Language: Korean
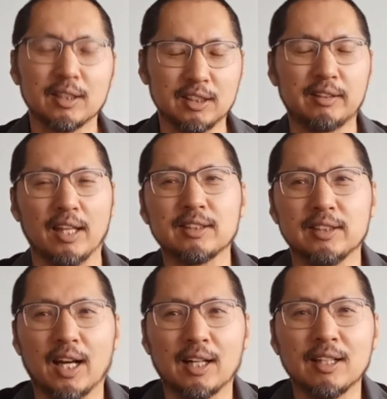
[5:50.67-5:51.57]
그땐
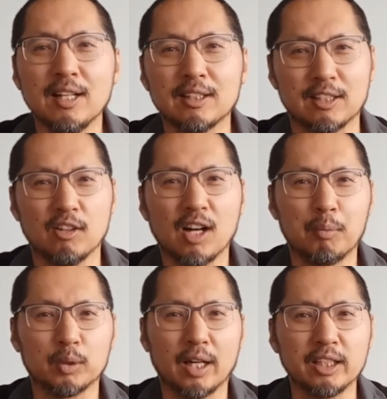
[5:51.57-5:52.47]
그냥
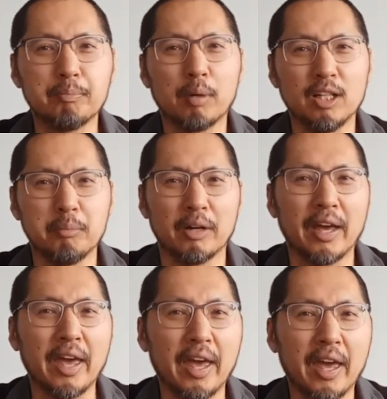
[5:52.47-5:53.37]
그런가 보다 입 벌리며
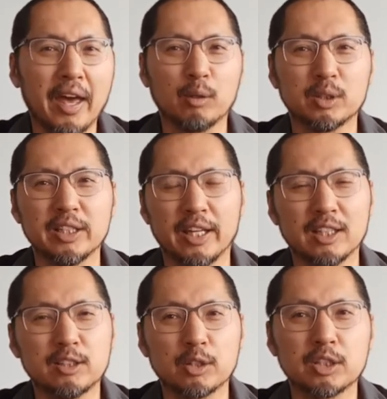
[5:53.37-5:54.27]
해 하고 그
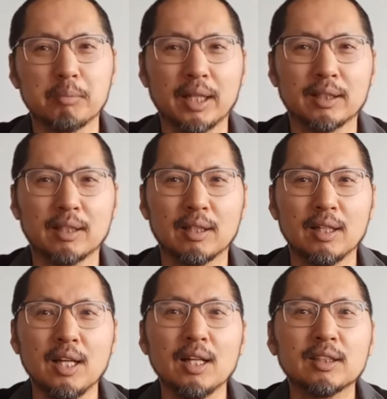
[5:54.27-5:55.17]
얘기를 들었지만
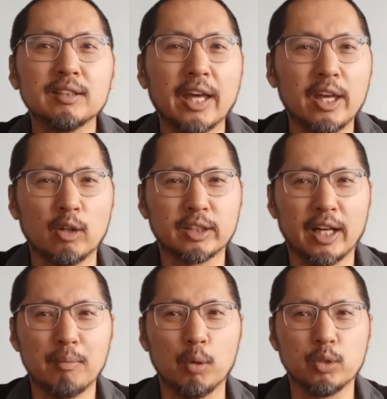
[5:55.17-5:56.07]
그게
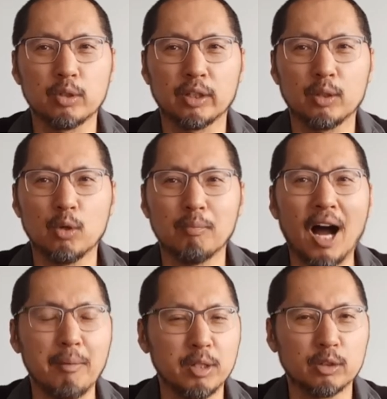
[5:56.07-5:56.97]
여자의 본성이고
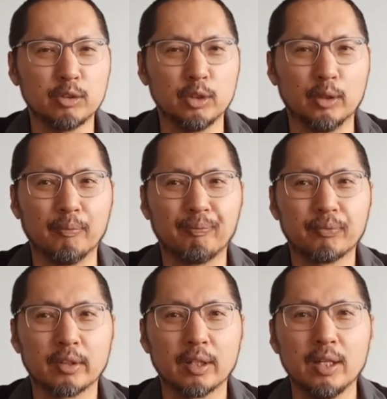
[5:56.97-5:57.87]
마음이거든요.
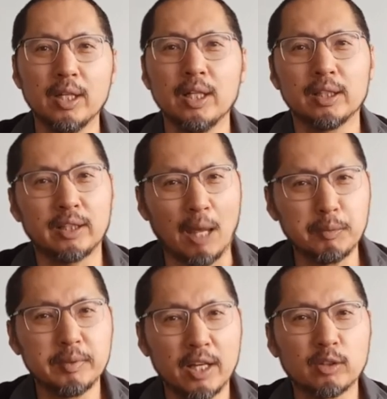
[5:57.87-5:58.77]

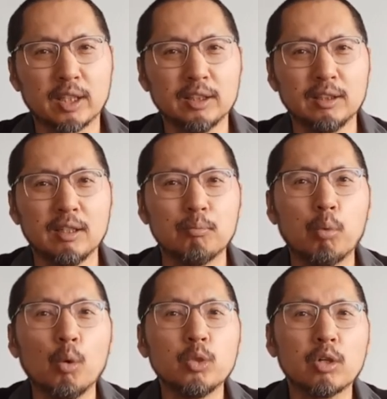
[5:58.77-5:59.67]
대부분의 여자는
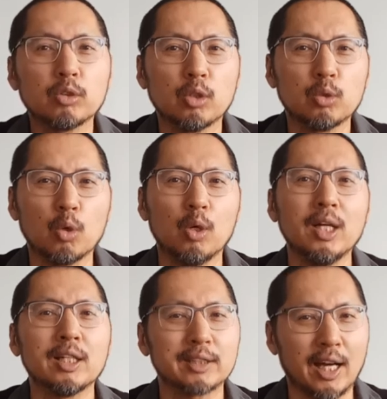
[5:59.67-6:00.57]
본성적으로
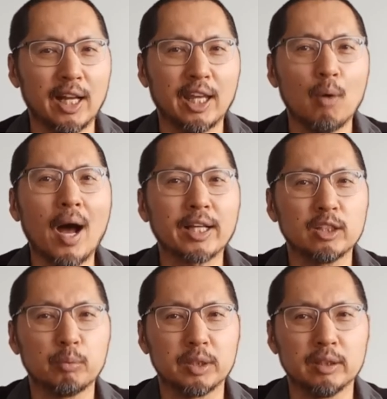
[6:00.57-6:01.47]
사랑의
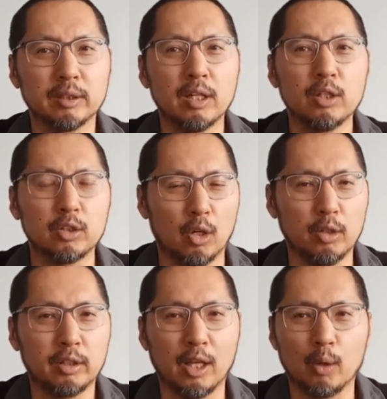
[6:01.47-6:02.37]
확신 없이는
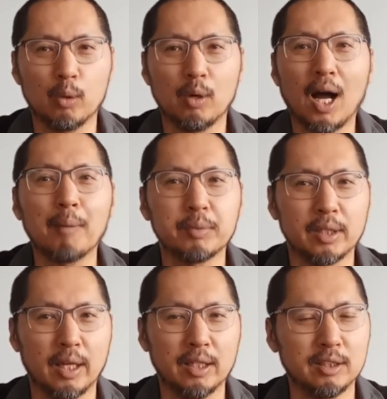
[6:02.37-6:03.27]
절대로
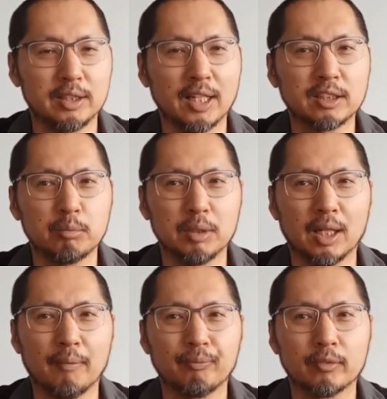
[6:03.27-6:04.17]
합체에 이르지
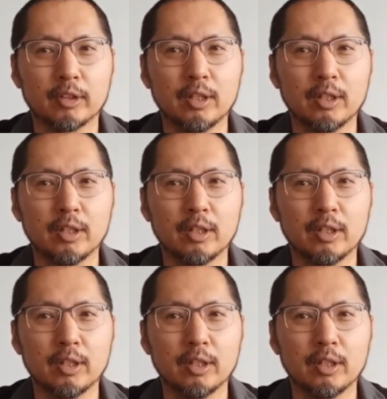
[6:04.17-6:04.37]
않습니다.